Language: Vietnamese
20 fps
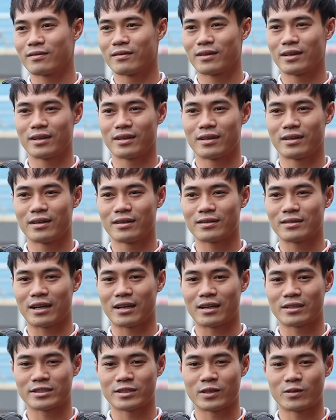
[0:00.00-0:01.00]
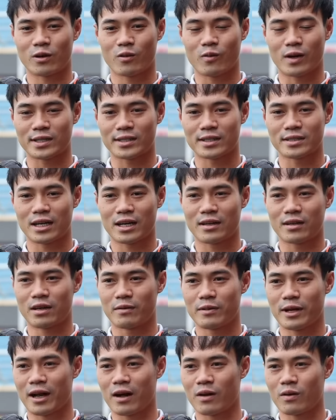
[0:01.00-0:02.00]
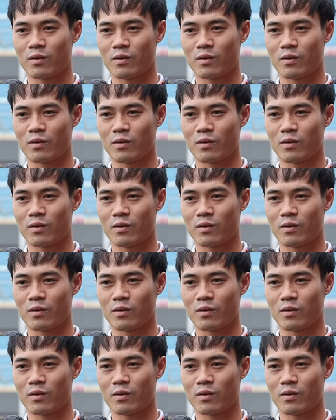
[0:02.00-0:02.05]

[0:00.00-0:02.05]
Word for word: Thì đơn giản là trong cái khoảng thời gian ở bên Hàn